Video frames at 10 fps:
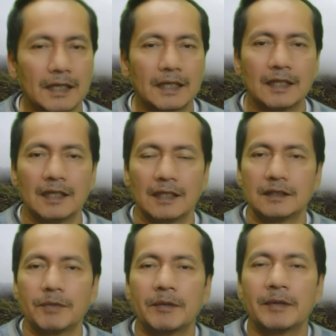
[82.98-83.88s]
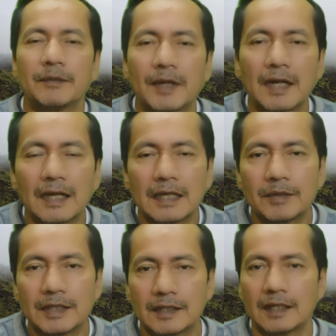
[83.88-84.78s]
qué? Simplemente para
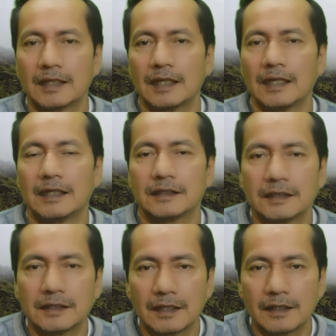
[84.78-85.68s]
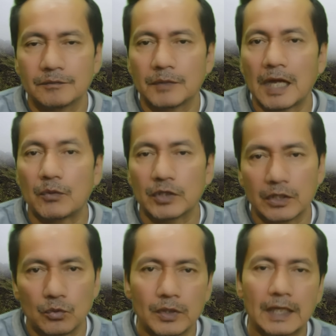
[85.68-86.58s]
evitar que existan
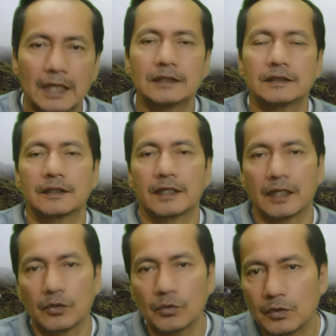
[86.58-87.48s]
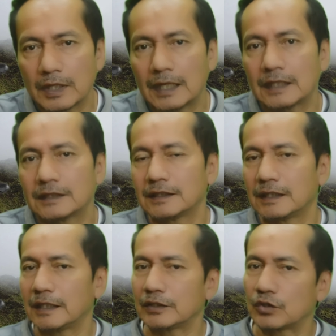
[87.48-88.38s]
abolladuras, rayaduras,
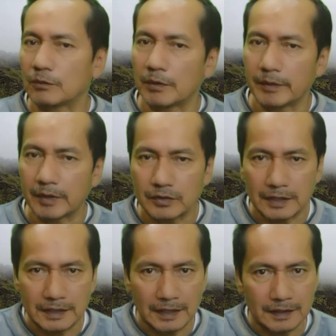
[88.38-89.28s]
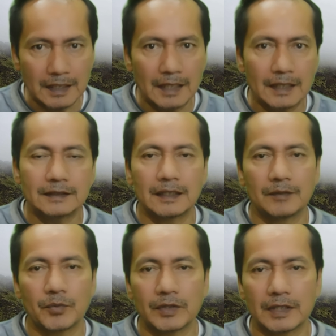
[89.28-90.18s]
esto en movimientos accidentales, en
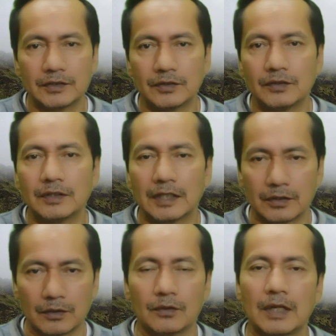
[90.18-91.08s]
importación y todo.